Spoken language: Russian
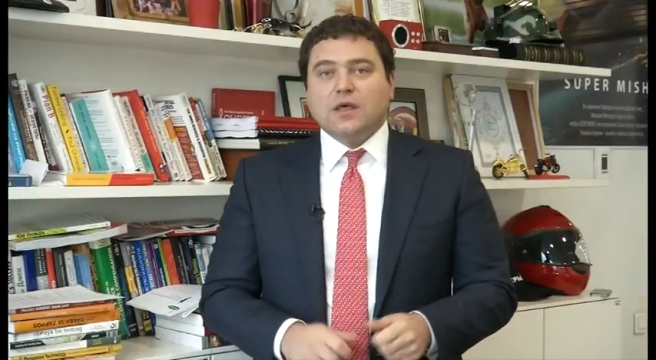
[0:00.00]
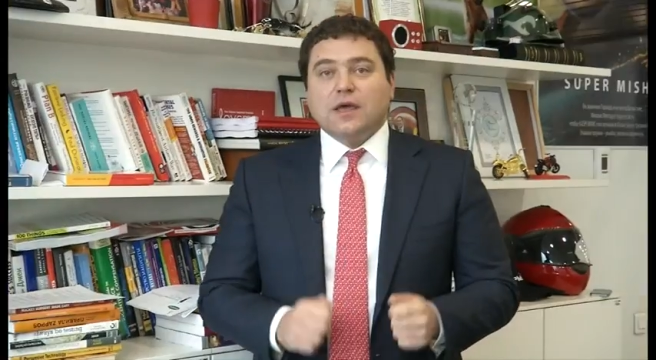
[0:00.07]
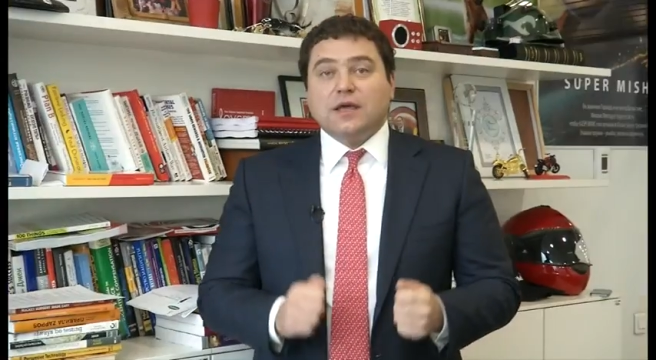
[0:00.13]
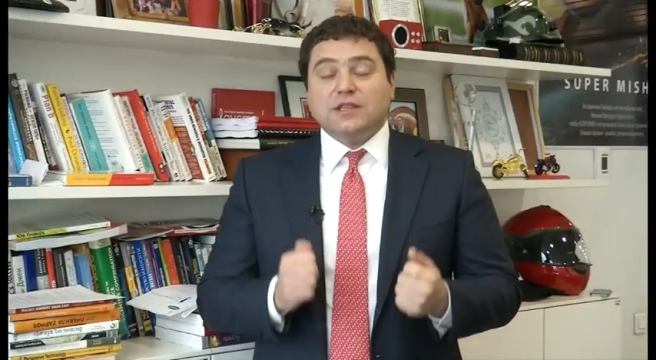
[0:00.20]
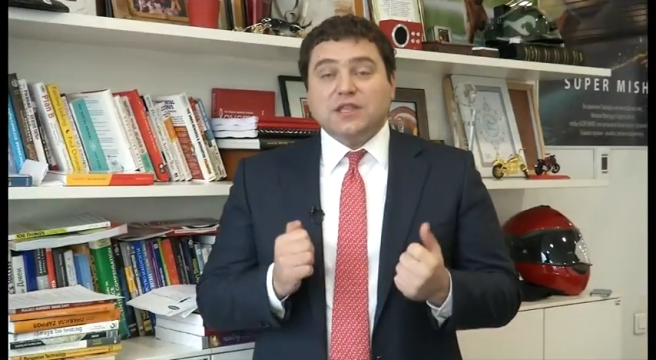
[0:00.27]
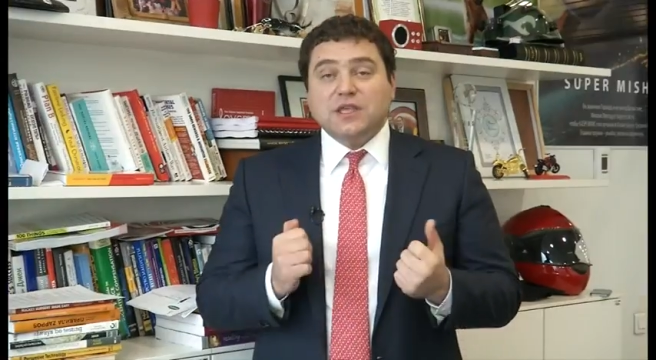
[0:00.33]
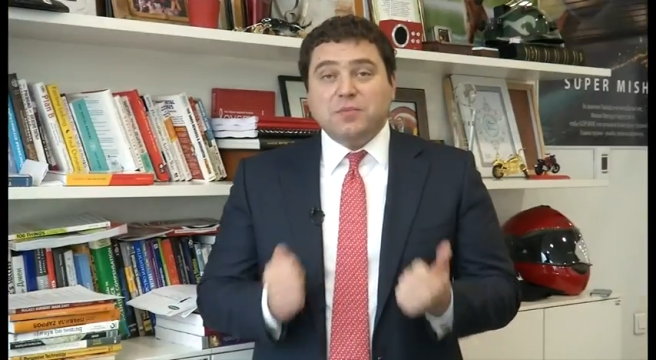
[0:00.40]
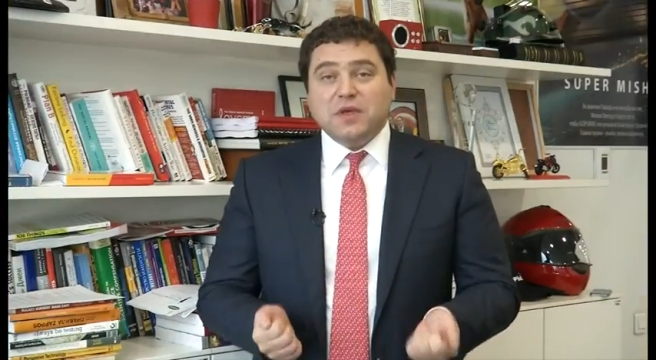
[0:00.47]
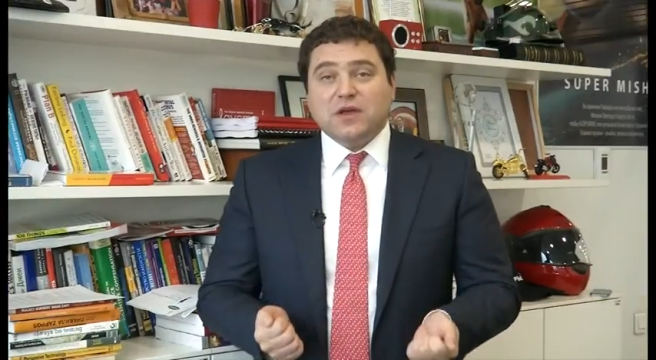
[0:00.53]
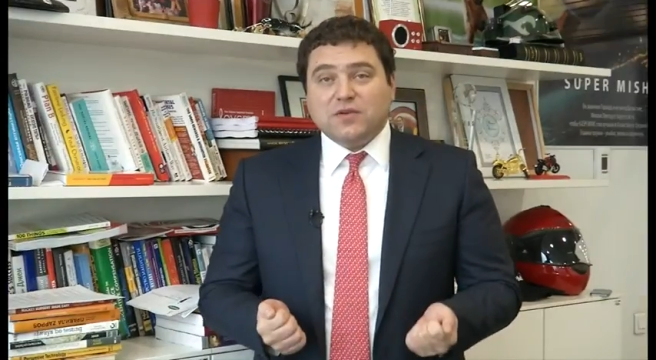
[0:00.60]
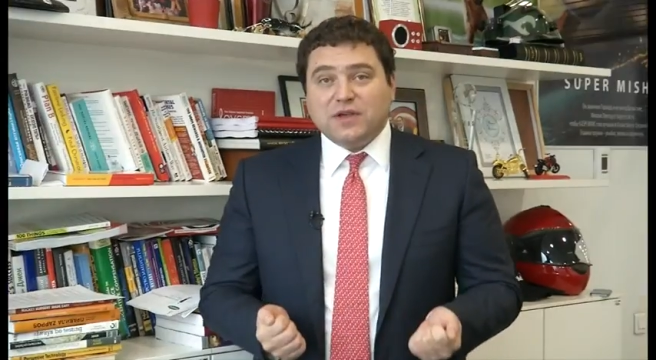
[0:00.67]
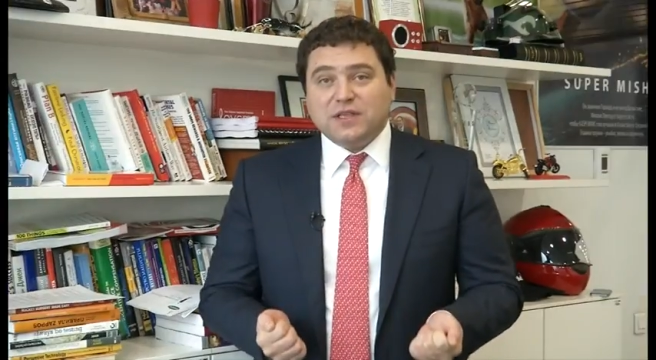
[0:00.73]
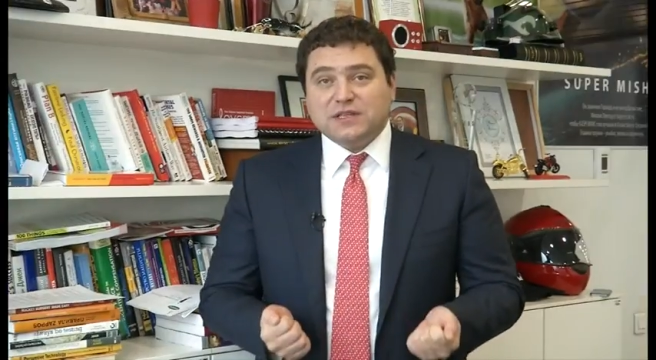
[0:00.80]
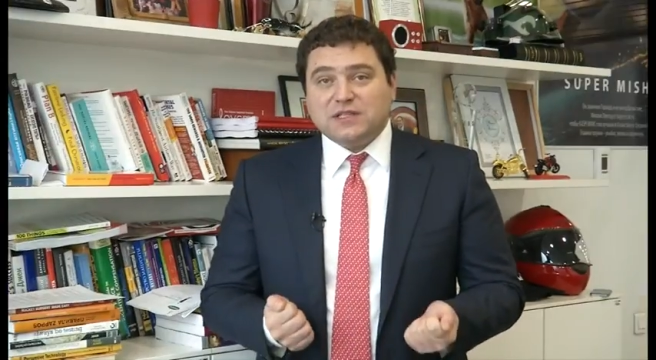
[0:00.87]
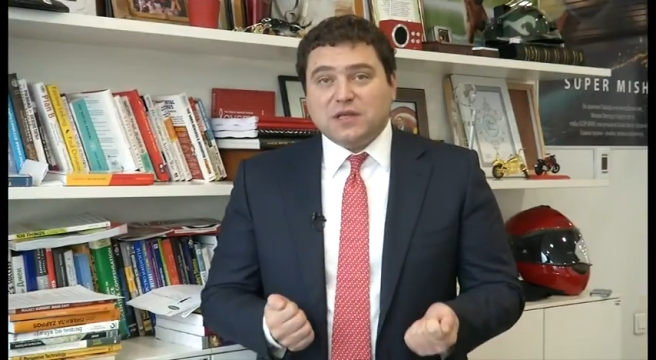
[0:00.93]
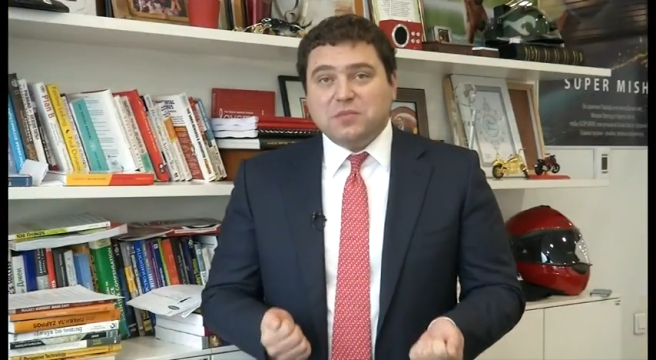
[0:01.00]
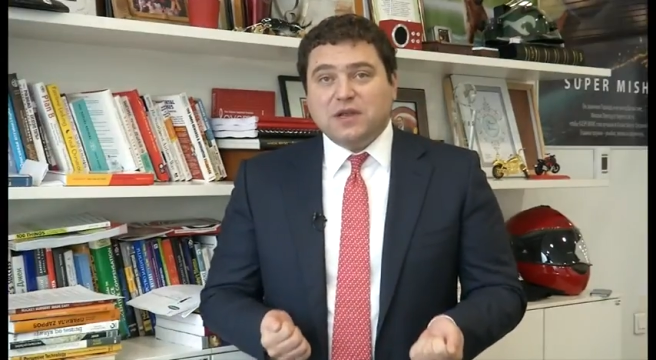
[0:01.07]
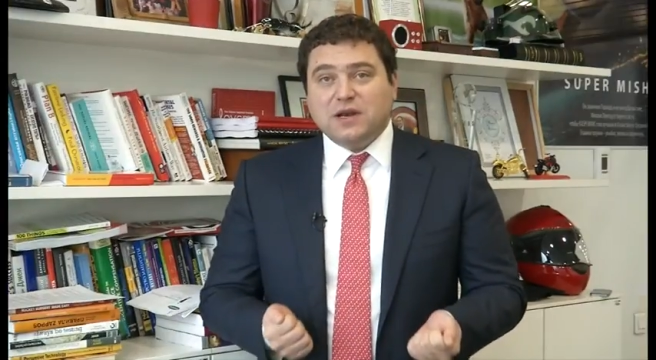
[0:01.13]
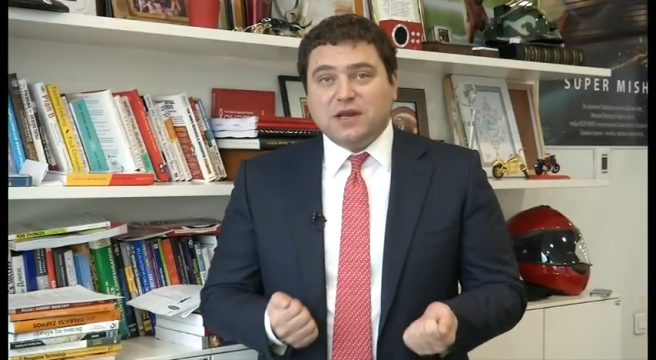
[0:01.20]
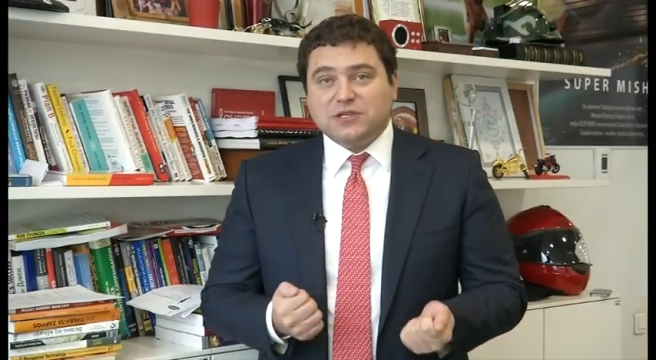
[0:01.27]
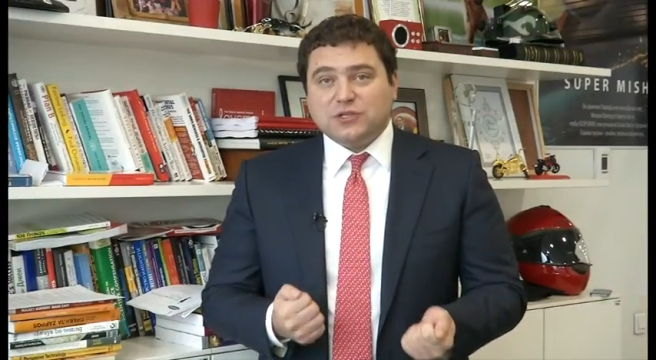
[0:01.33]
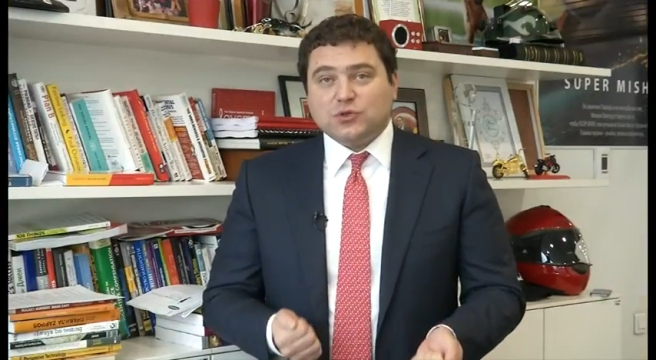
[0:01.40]
Это не первая
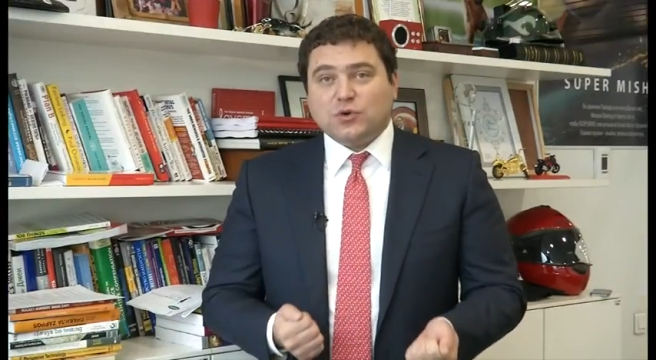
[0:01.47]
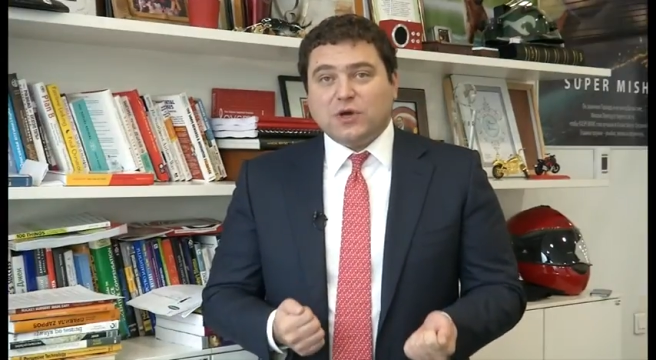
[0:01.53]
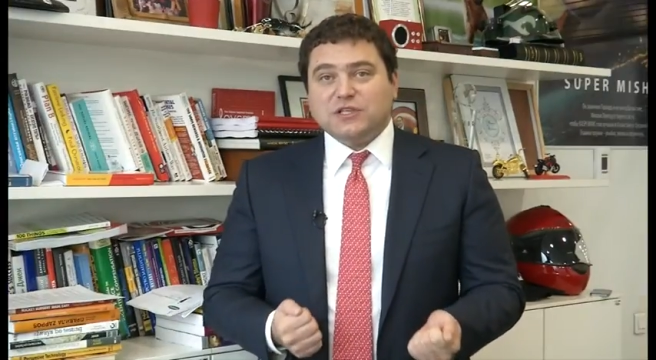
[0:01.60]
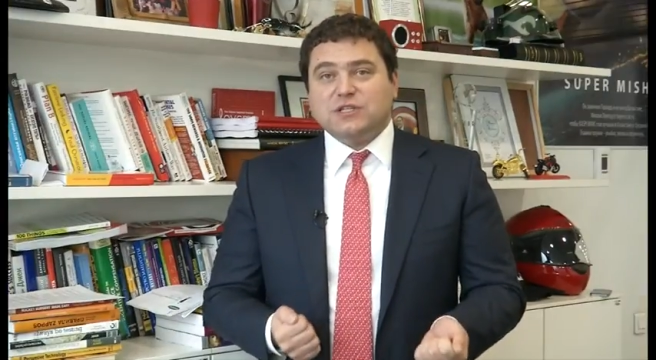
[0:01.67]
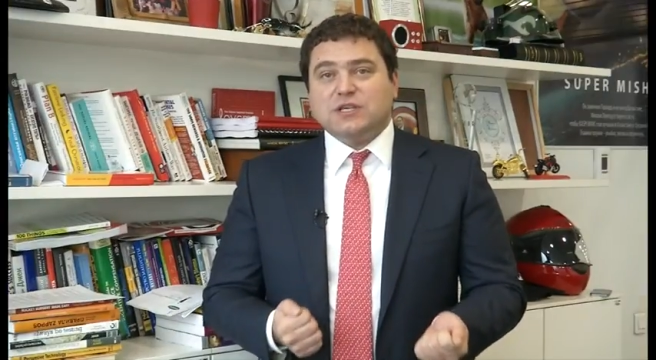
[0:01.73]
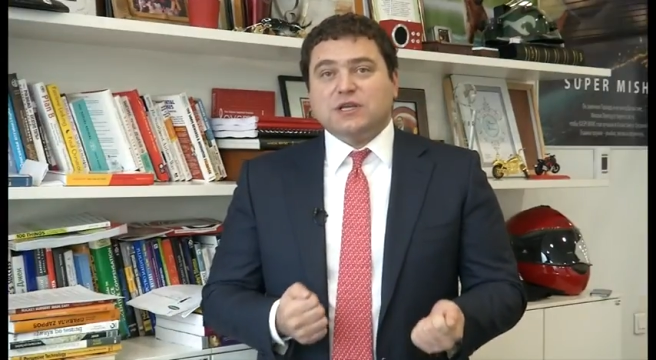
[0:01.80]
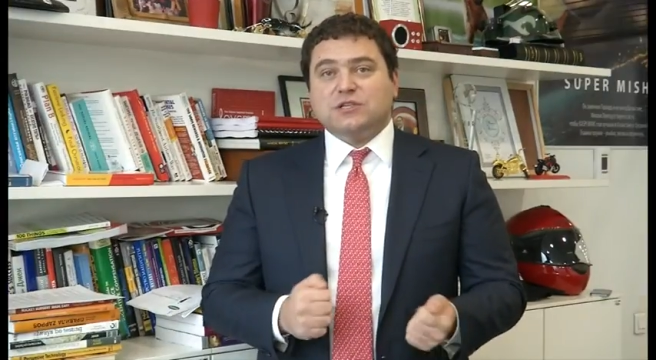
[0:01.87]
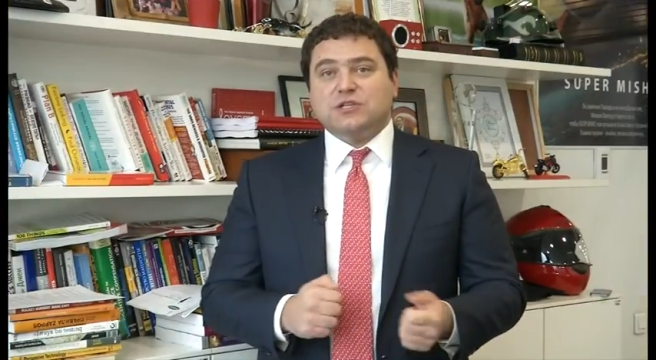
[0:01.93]
нестабильная ситуация,